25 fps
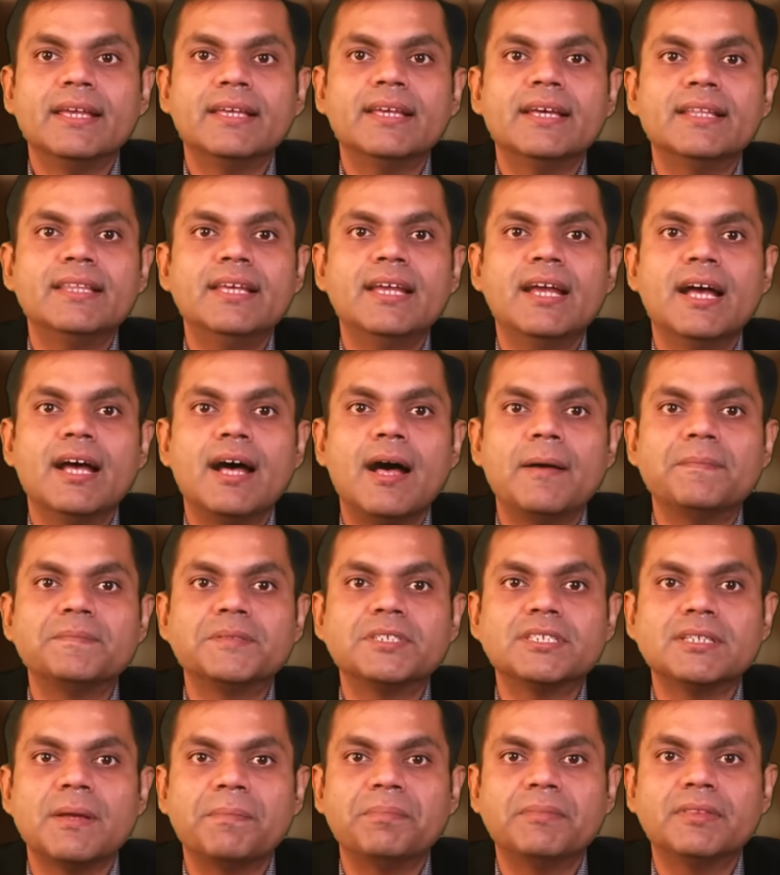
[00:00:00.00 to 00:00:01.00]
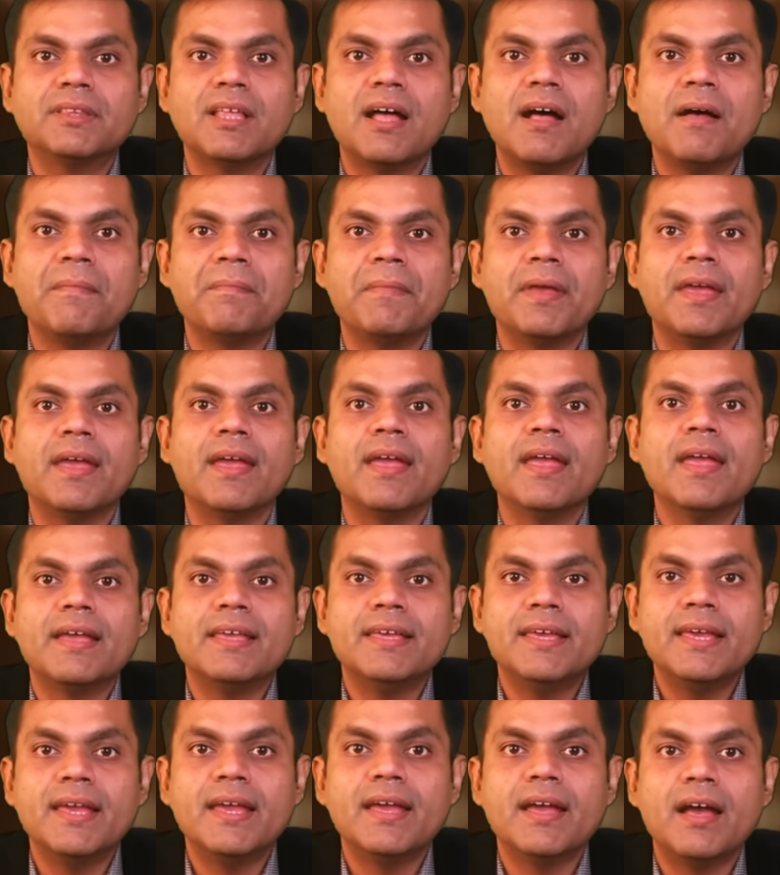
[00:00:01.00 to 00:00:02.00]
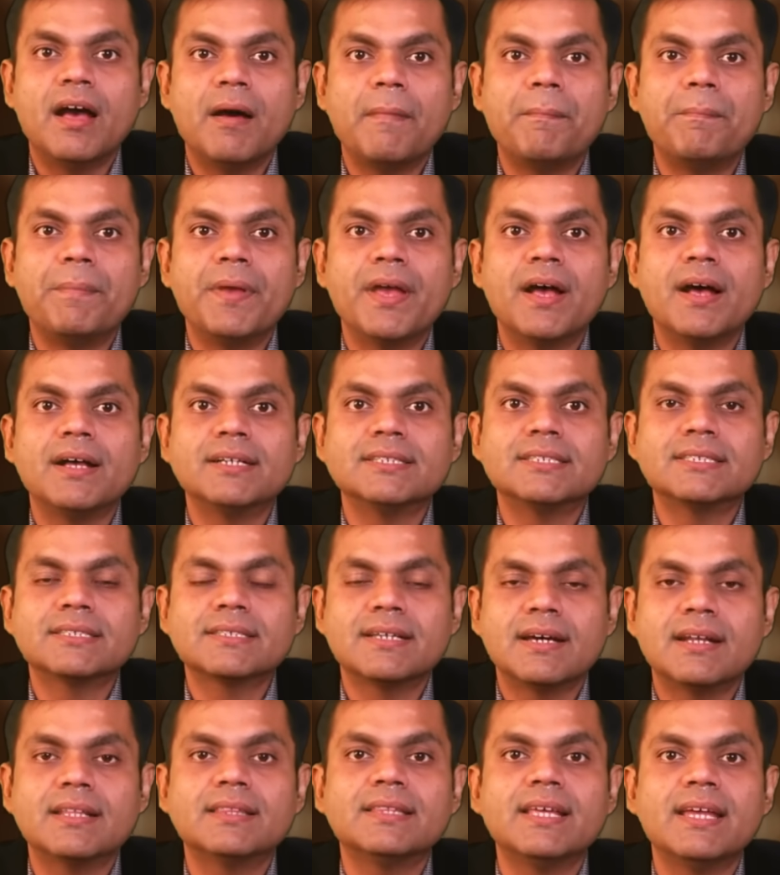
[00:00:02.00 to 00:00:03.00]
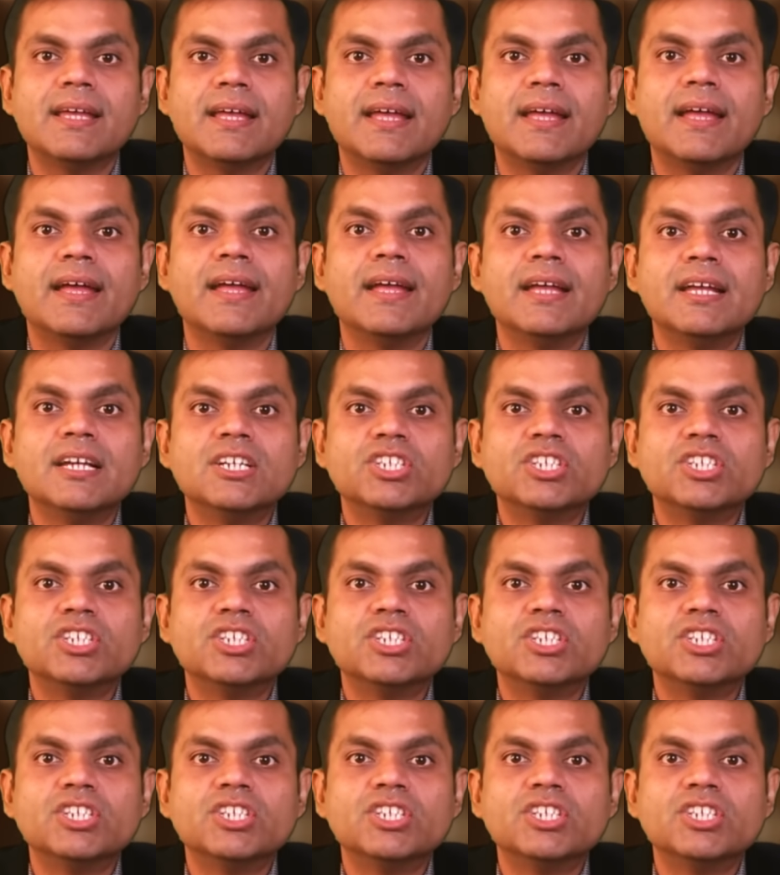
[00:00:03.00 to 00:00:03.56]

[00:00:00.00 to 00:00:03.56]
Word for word: यदि आप सप्ताह में ये अभ्यास करते हैं